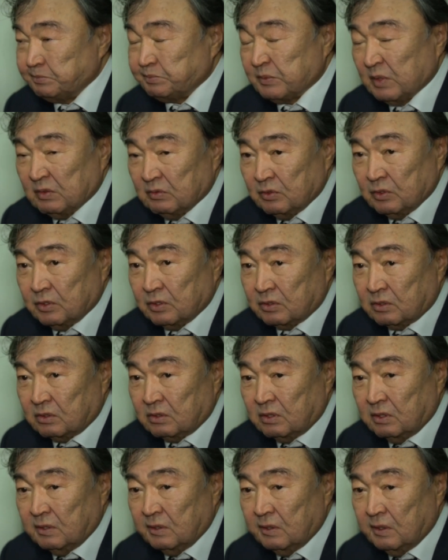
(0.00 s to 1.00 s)
Вот
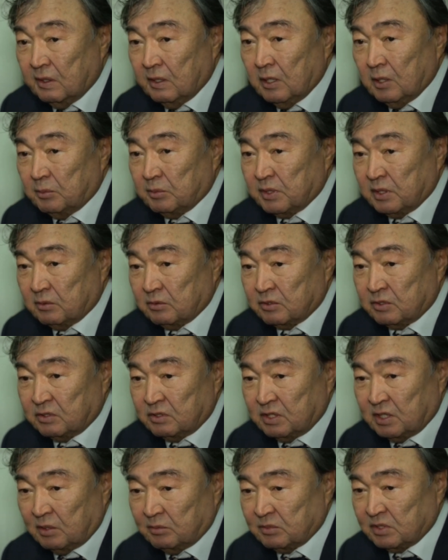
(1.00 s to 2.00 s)
потому что
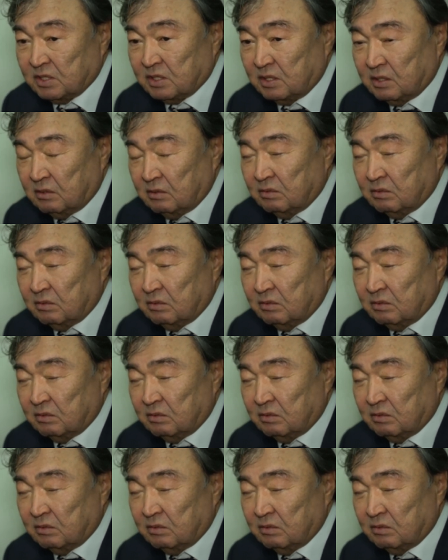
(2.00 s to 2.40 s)
в 70...